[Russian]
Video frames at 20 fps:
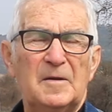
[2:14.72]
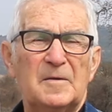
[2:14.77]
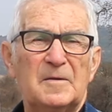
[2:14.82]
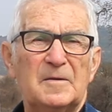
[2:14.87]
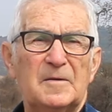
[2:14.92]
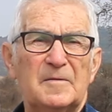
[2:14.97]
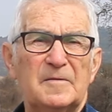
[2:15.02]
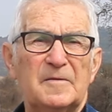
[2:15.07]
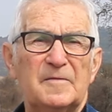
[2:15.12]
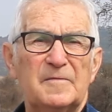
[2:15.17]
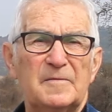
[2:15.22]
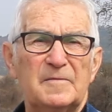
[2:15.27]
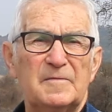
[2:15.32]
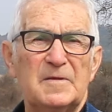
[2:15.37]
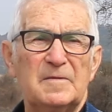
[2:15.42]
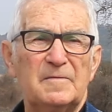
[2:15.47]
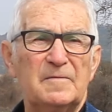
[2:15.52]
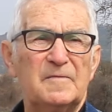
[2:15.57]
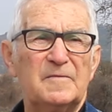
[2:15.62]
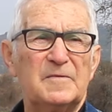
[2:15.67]
э,
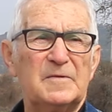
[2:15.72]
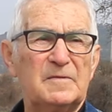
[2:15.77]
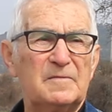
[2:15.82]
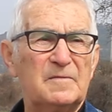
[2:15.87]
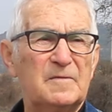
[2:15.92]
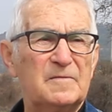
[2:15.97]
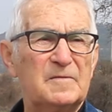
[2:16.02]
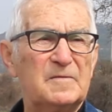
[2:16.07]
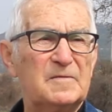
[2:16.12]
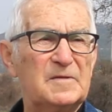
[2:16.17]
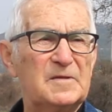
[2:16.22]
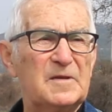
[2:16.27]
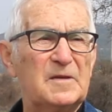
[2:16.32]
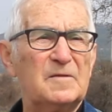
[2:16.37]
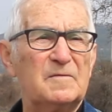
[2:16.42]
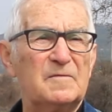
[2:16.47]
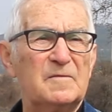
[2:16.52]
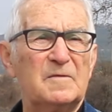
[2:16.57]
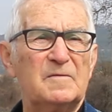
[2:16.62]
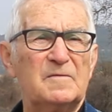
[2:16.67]
в
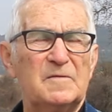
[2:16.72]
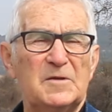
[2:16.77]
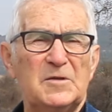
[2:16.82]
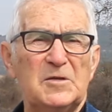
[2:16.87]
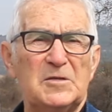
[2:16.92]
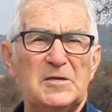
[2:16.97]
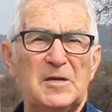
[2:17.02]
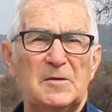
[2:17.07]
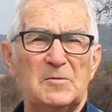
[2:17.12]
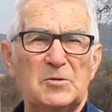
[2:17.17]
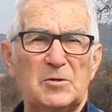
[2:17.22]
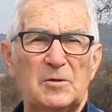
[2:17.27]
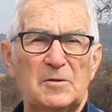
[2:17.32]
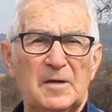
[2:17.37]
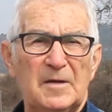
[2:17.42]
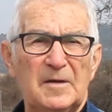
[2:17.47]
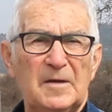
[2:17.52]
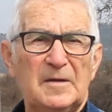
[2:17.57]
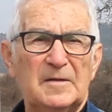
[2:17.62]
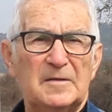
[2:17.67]
связи с тем,
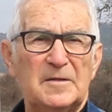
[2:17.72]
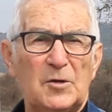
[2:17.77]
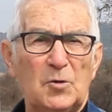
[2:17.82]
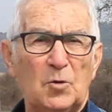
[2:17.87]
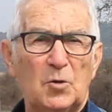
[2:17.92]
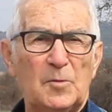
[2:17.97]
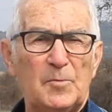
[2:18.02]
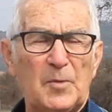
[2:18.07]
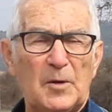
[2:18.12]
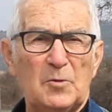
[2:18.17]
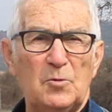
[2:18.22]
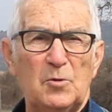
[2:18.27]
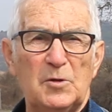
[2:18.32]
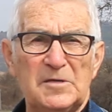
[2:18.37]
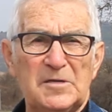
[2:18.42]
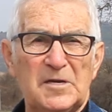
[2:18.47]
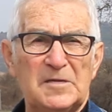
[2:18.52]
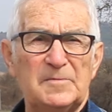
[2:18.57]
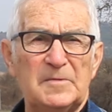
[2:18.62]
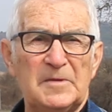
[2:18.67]
что дорога
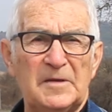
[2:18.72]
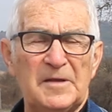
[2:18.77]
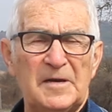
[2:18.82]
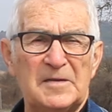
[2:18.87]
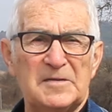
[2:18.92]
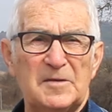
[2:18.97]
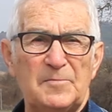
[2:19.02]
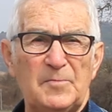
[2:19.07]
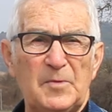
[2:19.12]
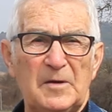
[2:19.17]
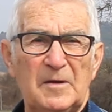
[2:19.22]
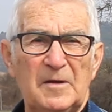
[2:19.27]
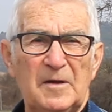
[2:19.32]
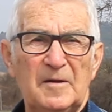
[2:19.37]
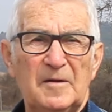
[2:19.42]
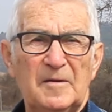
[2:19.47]
проходит здесь на насыпи,